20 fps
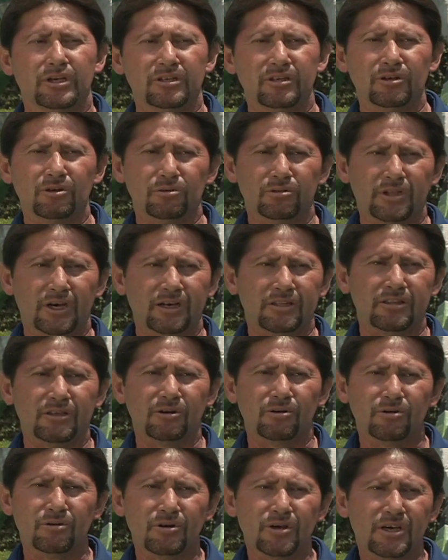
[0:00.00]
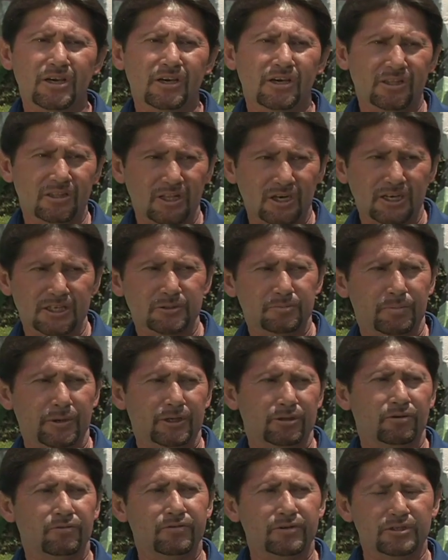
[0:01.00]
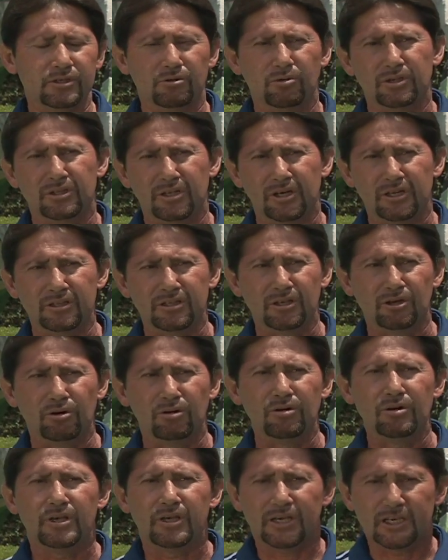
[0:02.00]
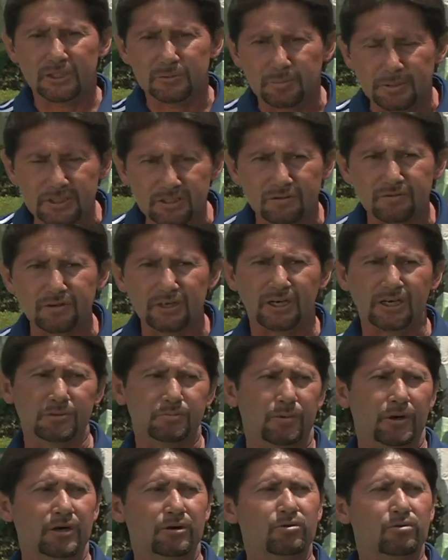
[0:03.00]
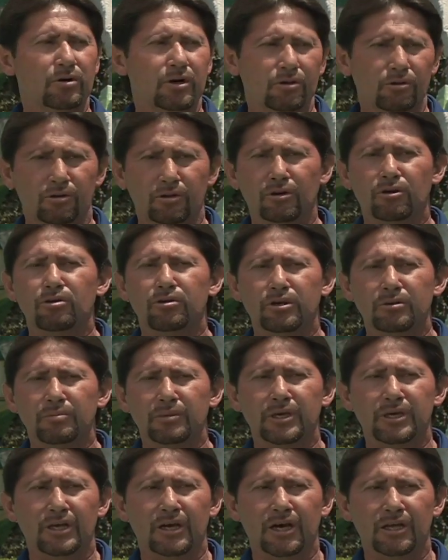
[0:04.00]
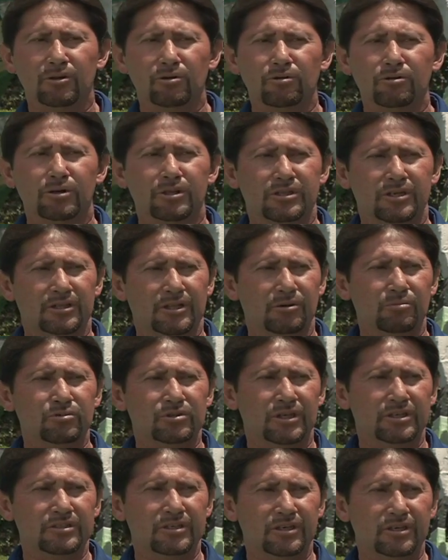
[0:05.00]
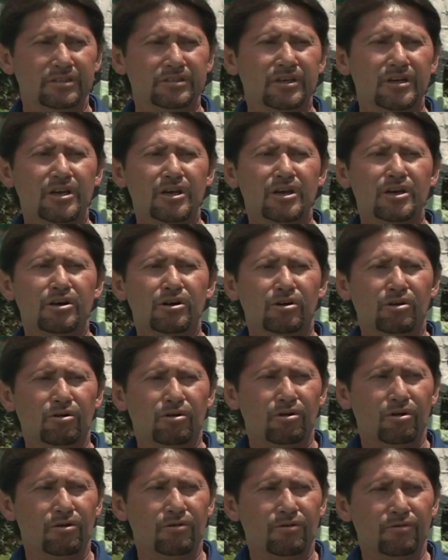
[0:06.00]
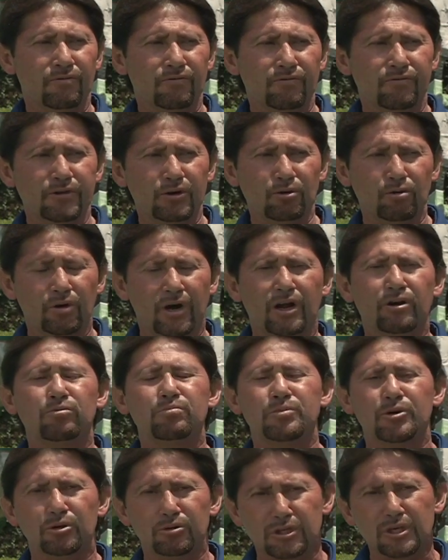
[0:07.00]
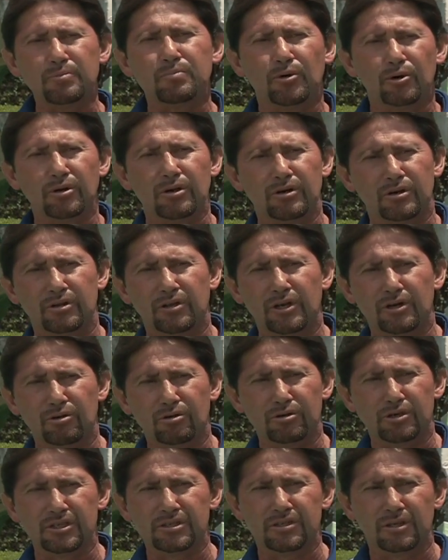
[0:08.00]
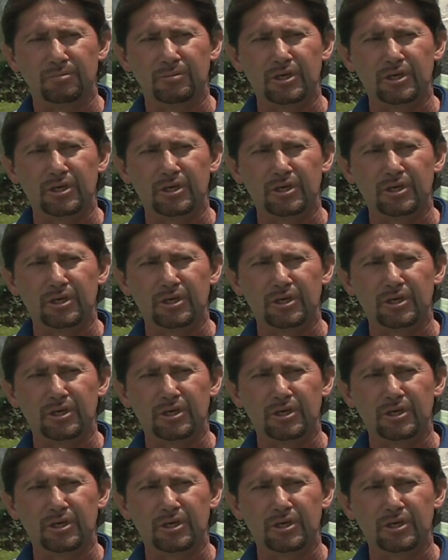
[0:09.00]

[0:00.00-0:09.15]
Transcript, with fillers: técnico-táctico, en el aspecto físico-atlético, específicas para el jugador de hockey mexicano. Lo que tratamos de hacer es configurar un biotipo del, del hockeyista